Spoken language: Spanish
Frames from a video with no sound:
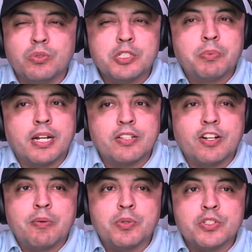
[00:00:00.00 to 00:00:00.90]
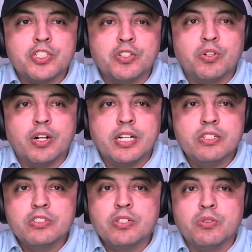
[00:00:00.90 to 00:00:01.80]
esperándola por cinco
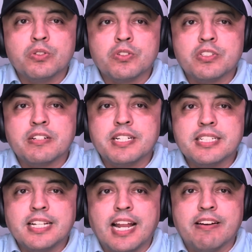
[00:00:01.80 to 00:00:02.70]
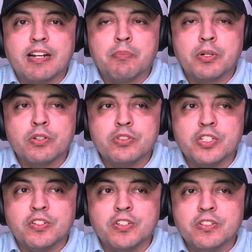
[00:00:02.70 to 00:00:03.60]
años, incluso no sabía si la iban a
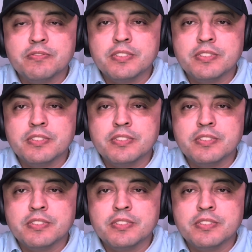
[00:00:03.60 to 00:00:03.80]
producir o no.